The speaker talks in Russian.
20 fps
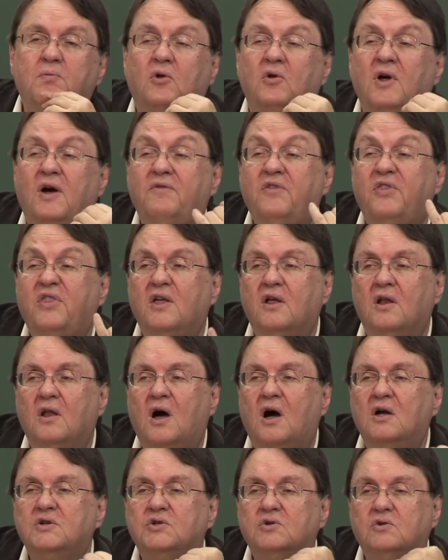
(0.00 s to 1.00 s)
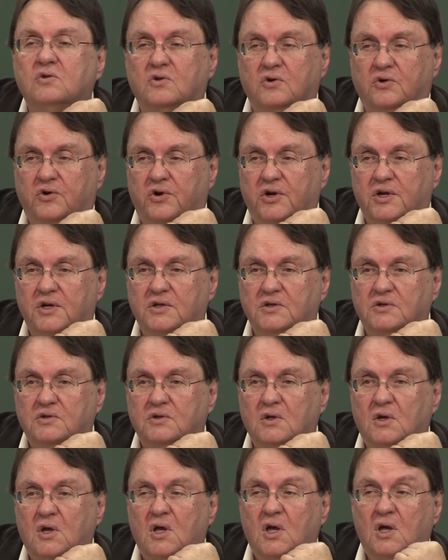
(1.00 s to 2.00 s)
У нас так много
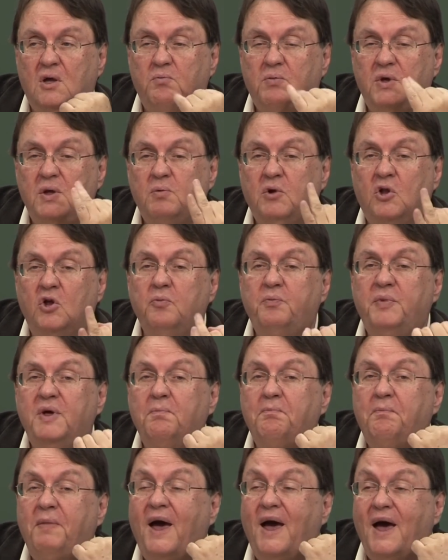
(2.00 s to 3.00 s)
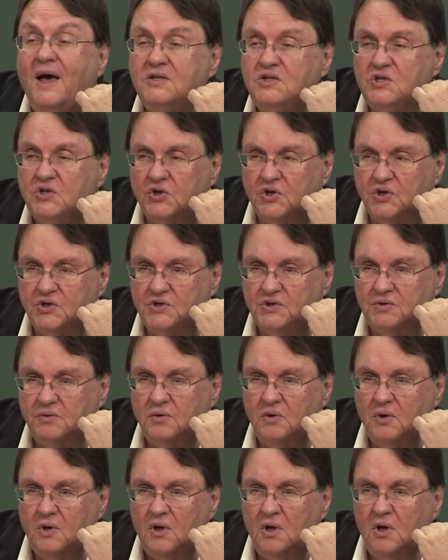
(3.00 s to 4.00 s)
миссионеров, людей с богословскими
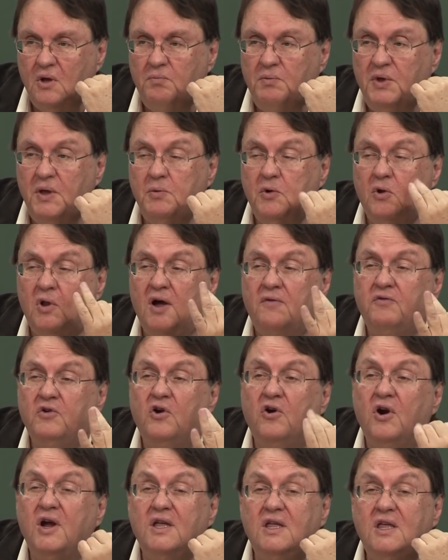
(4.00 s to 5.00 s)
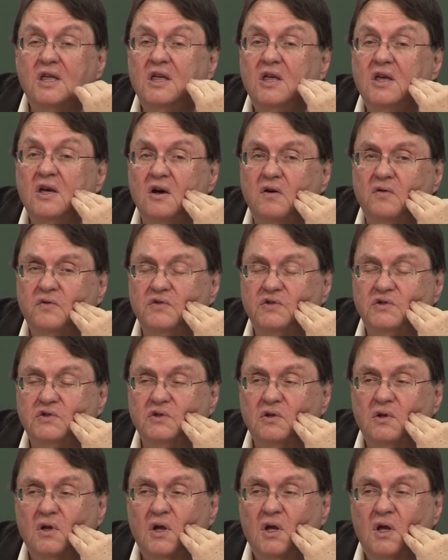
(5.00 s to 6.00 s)
степенями, бывших
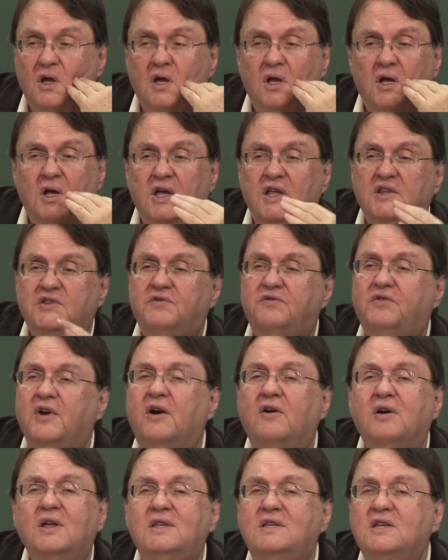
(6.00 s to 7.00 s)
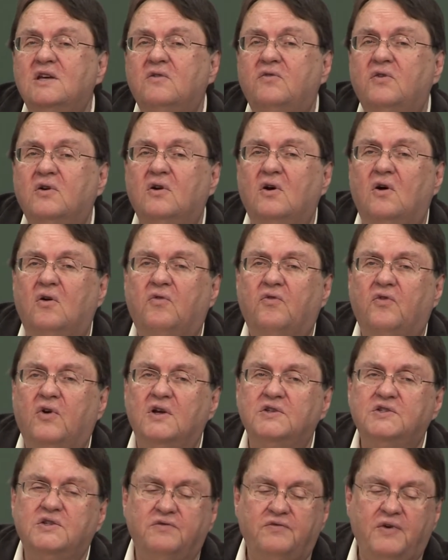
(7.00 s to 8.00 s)
пасторов, людей весьма одаренных,
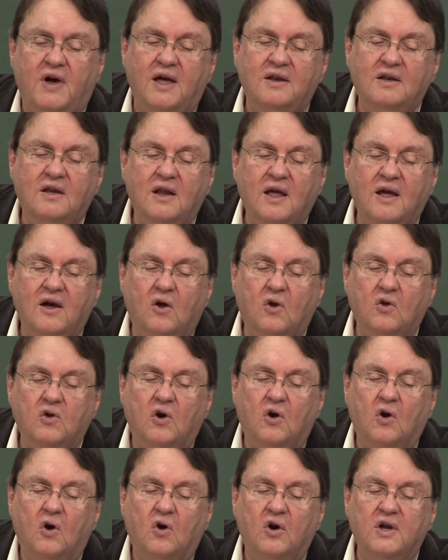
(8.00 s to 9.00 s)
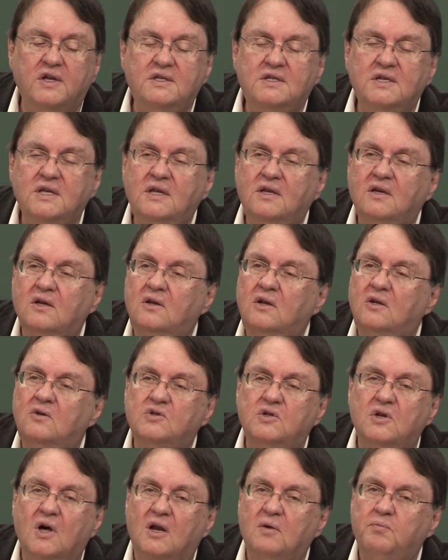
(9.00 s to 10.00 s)
что порой
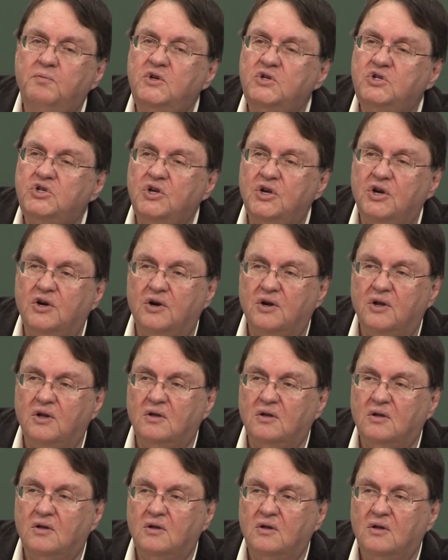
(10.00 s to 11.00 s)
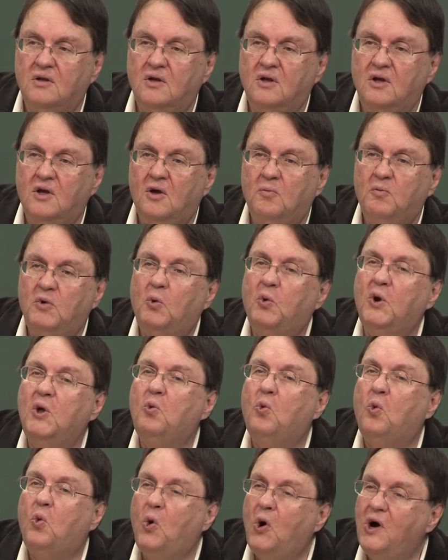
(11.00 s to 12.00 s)
бывает трудно найти
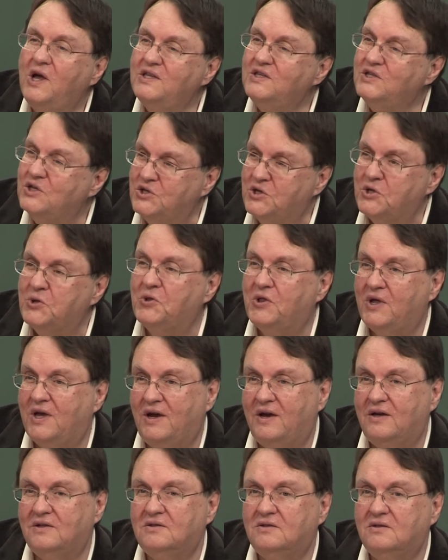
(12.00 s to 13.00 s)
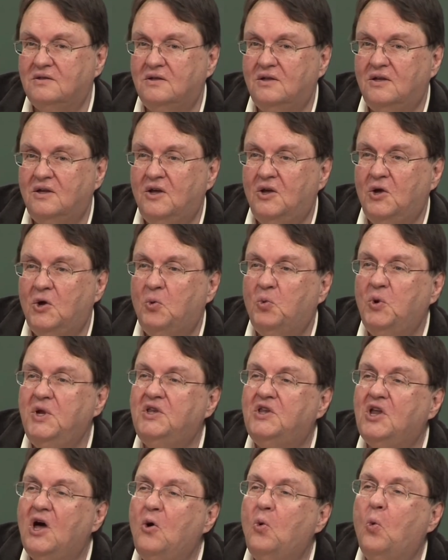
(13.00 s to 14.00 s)
старейшину или диакона, который никогда
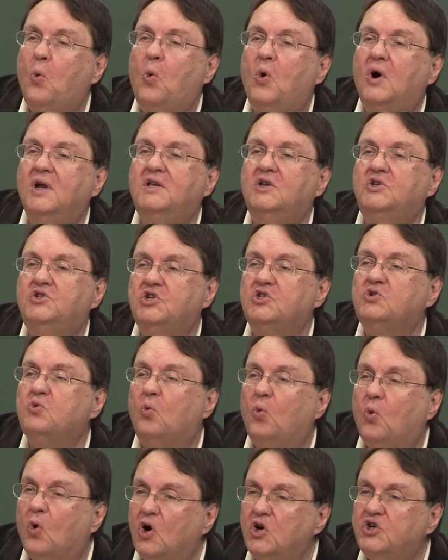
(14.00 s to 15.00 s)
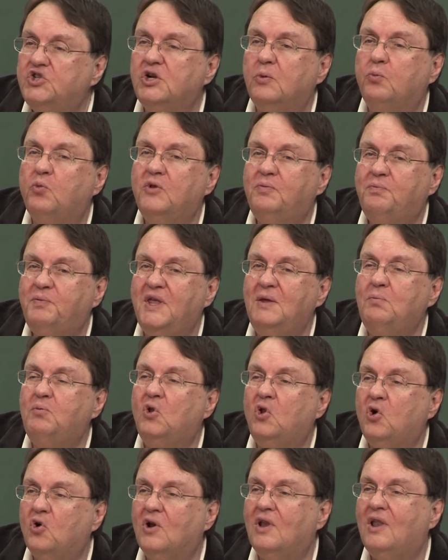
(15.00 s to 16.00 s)
не был миссионером и не является миссионером.